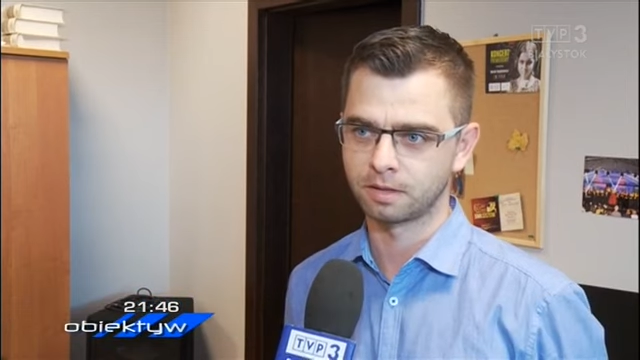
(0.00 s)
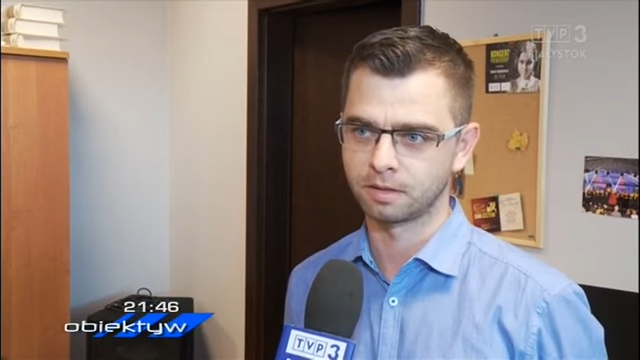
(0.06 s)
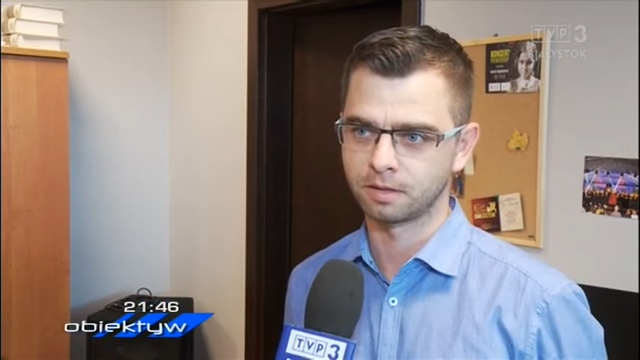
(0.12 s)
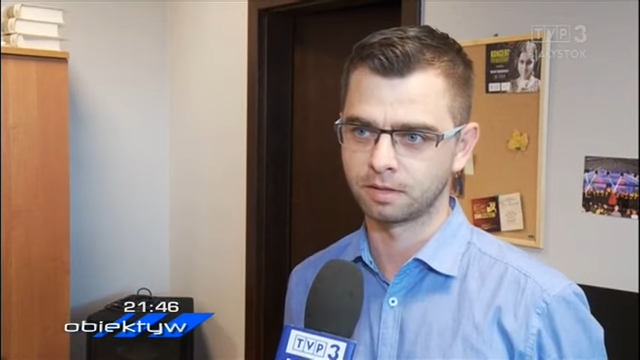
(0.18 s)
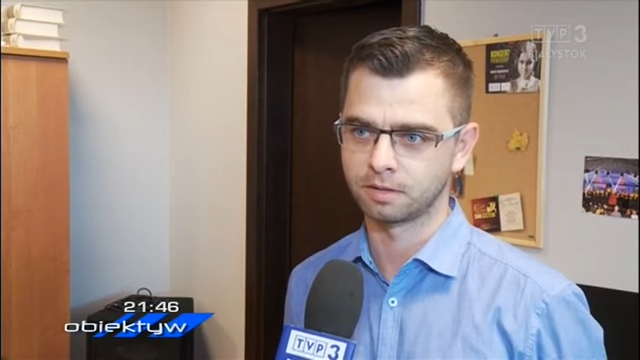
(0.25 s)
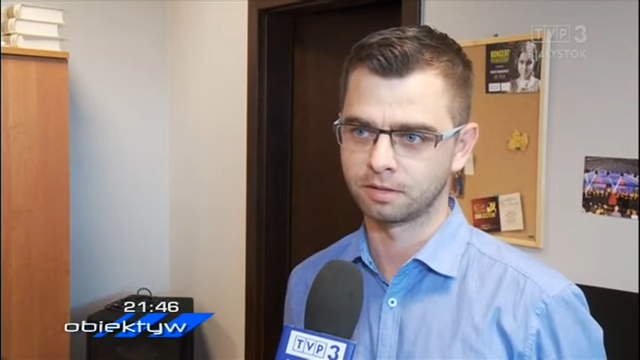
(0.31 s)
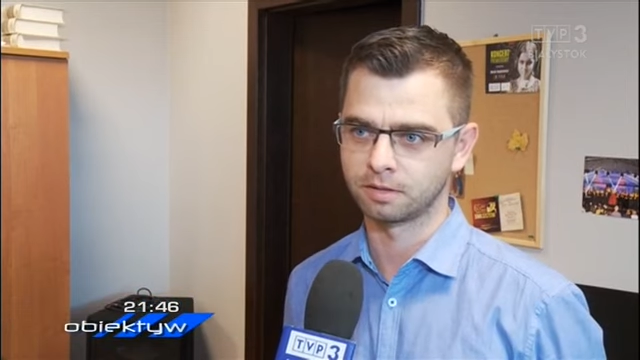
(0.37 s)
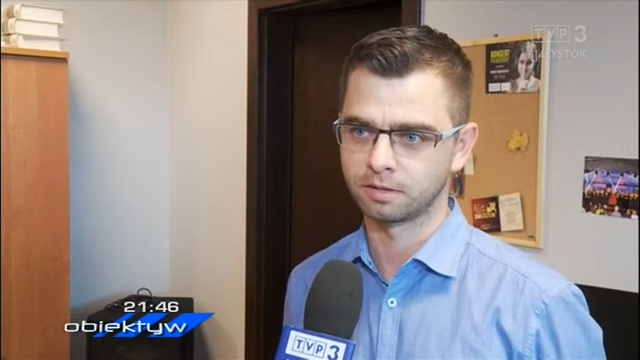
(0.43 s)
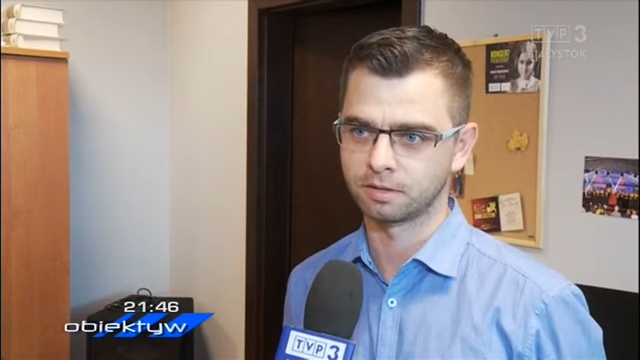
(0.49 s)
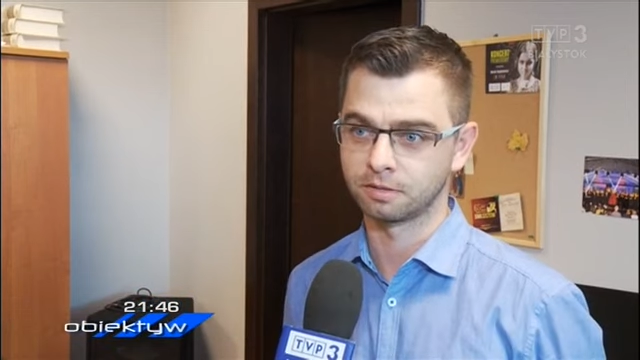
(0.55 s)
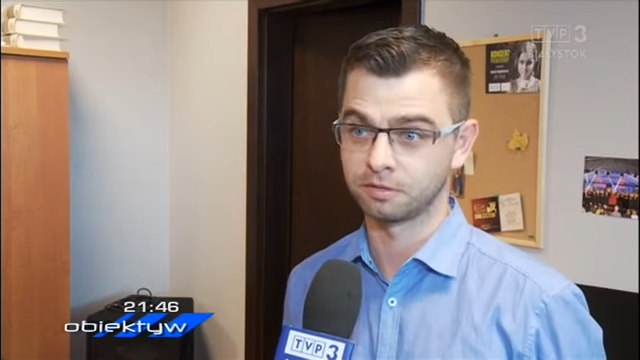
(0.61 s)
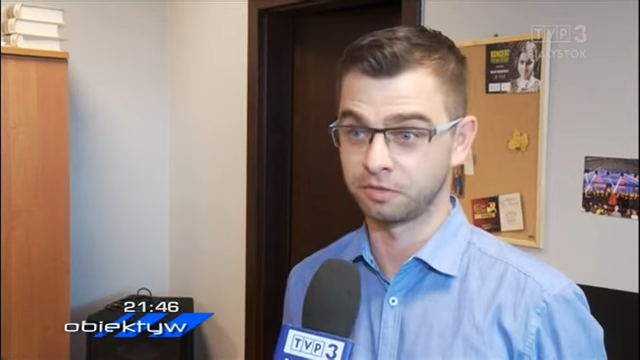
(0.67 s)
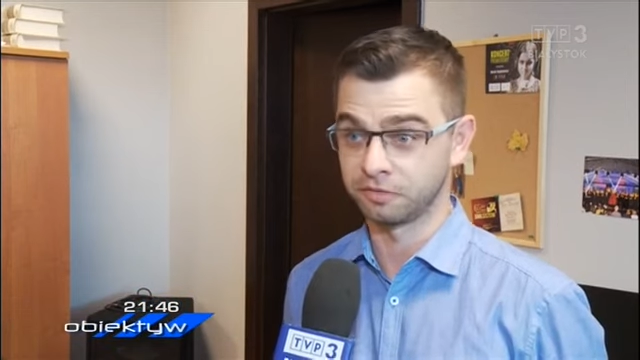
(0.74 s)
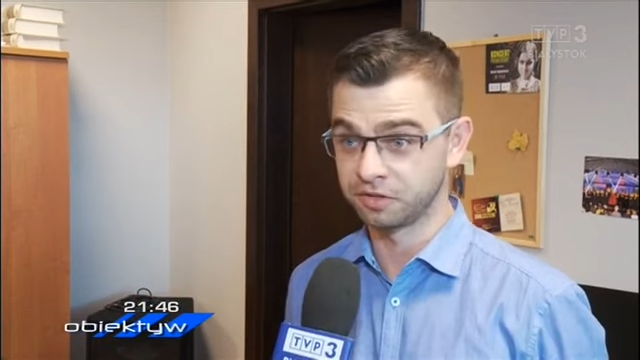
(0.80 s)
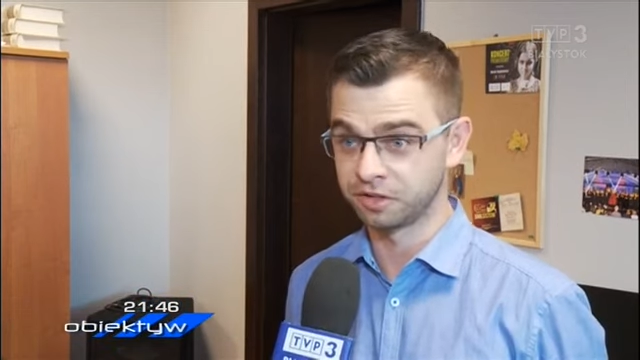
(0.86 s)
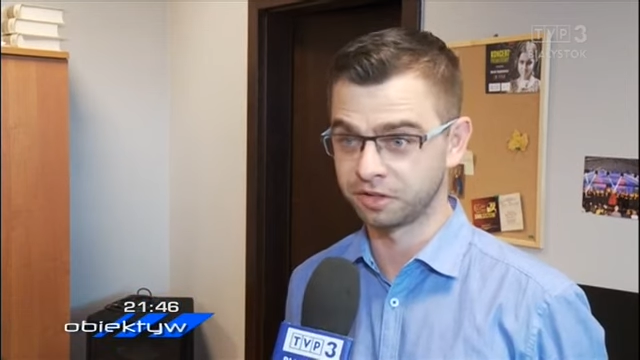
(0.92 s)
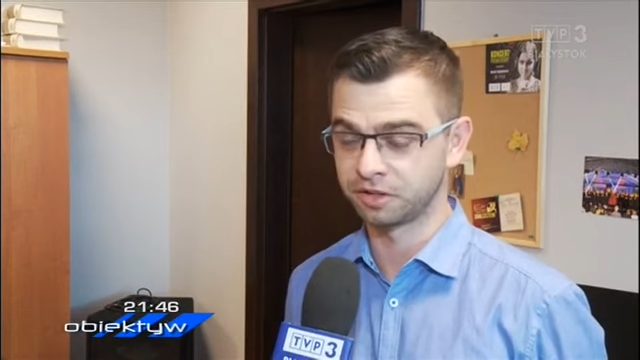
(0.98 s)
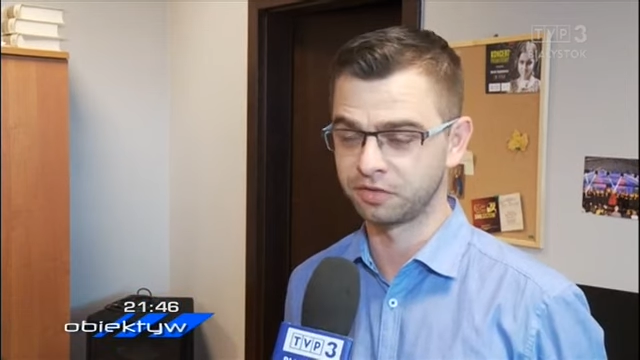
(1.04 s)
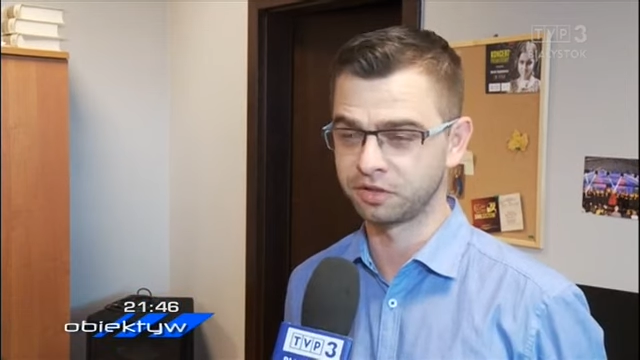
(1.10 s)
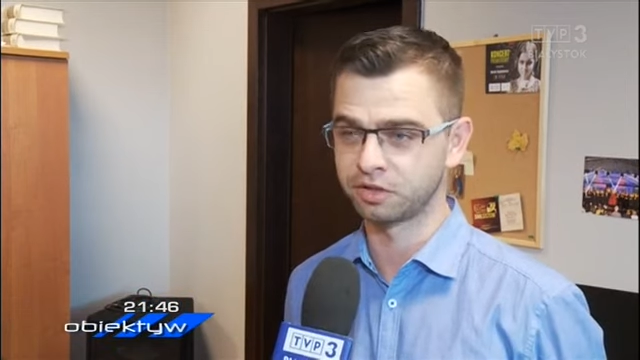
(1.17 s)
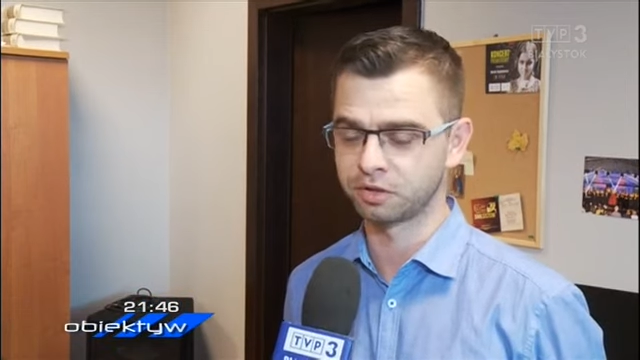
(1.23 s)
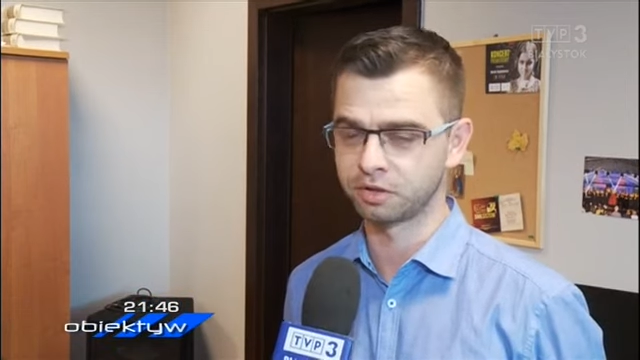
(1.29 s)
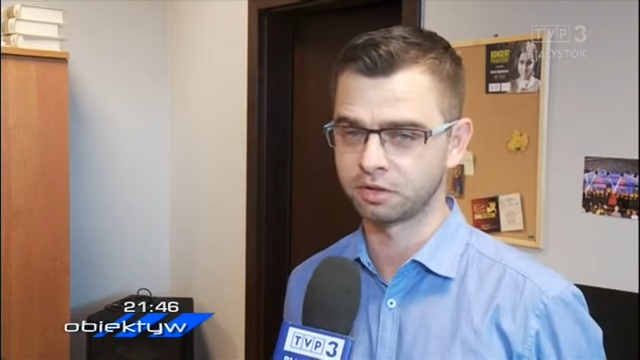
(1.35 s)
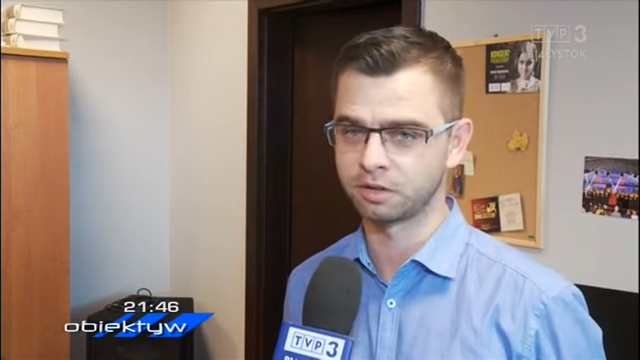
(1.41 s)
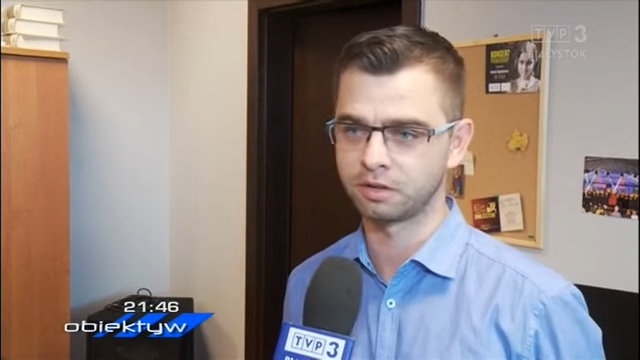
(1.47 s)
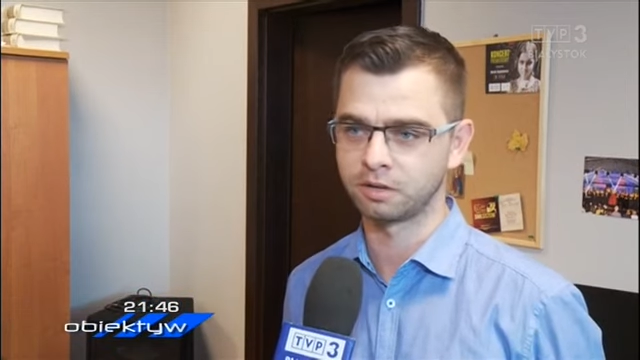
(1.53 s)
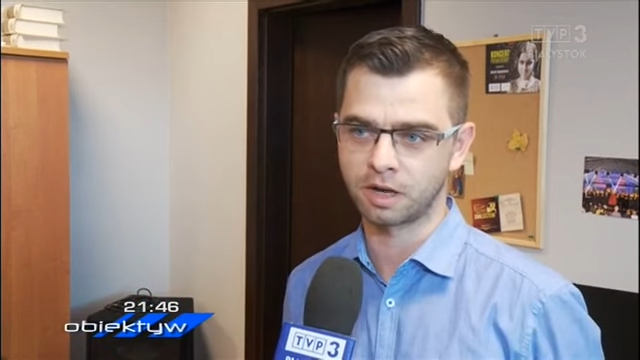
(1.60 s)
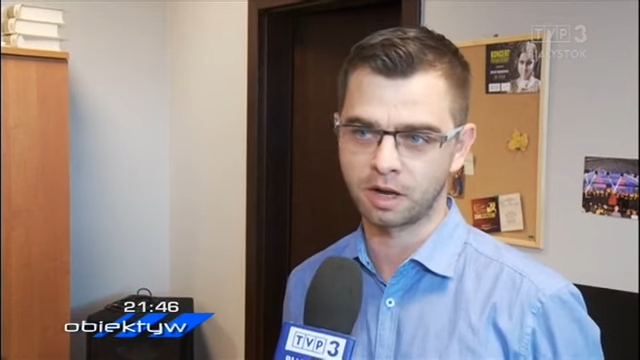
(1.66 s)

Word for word: e, no, jest wysoki,